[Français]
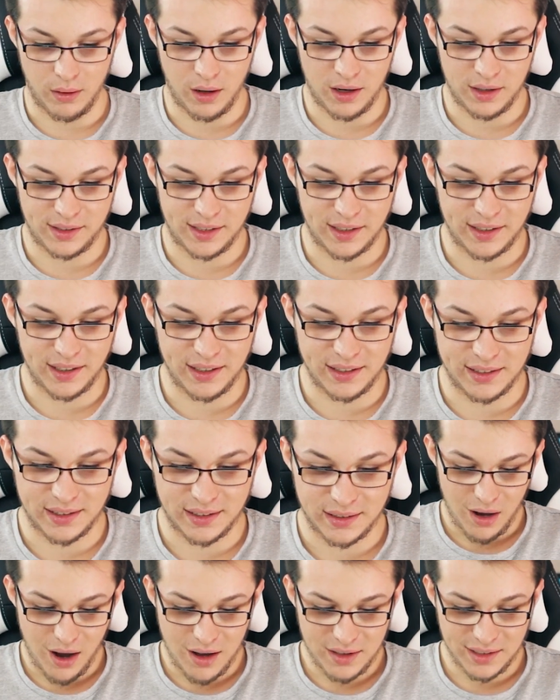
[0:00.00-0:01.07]
Oh, le
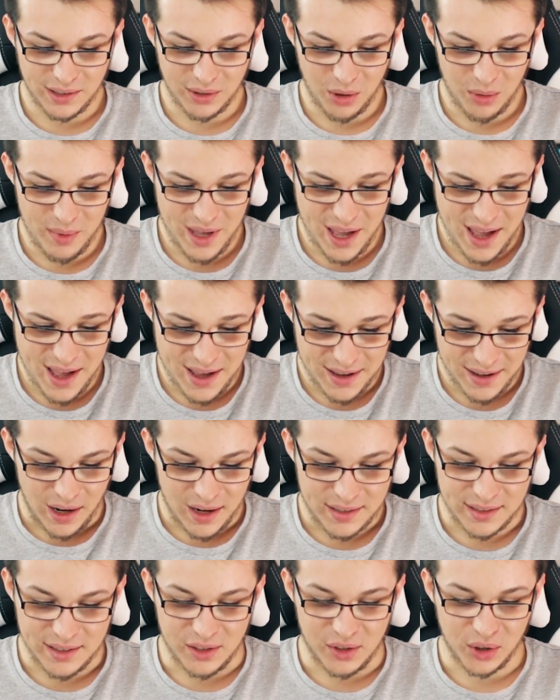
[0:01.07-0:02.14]
Tetris Oh, c'est trop bien
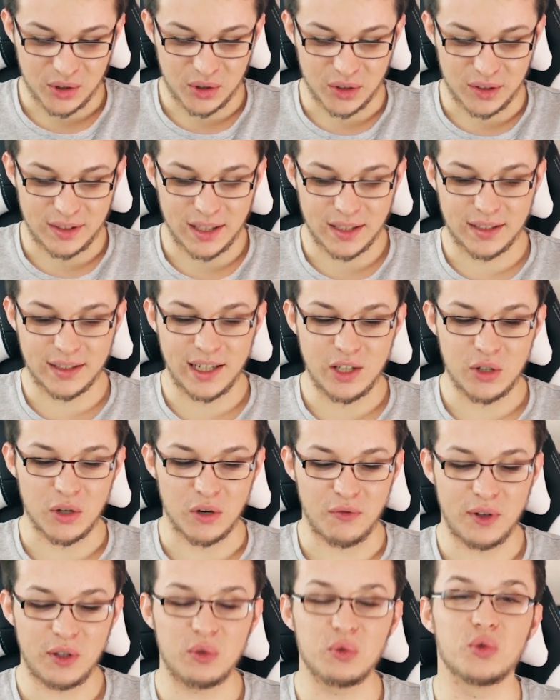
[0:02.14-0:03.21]
Là, c'est une sorte de Tetris
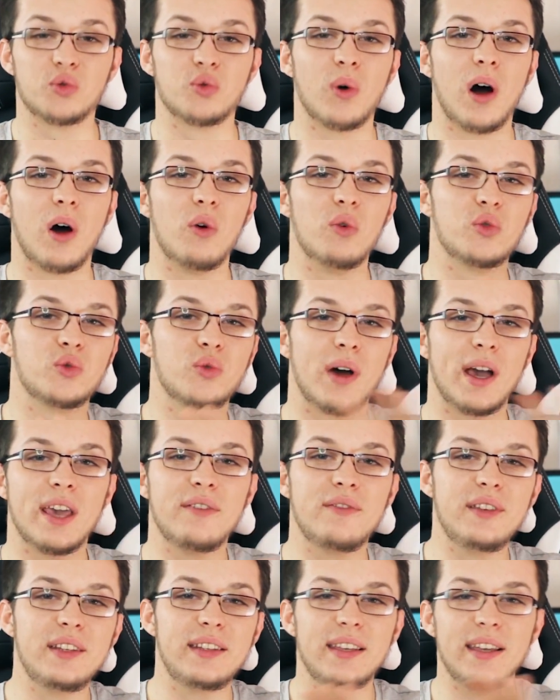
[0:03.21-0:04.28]
en fait où je dois, où je dois
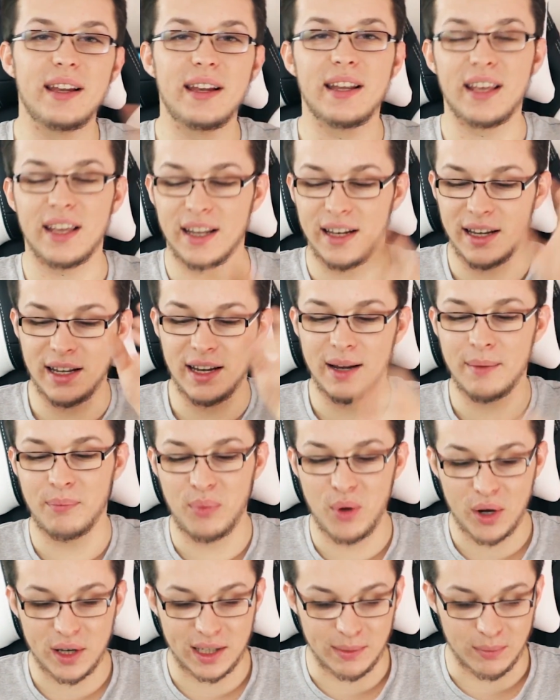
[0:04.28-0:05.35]
éviter les, les
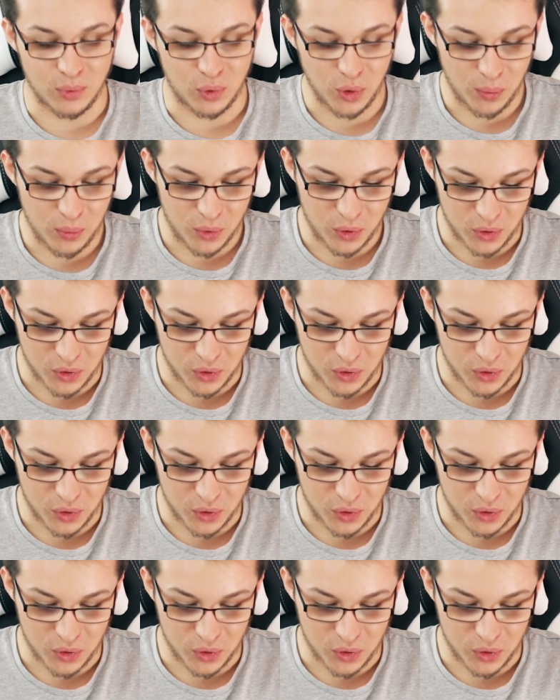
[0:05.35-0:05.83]
blocs qui me tombent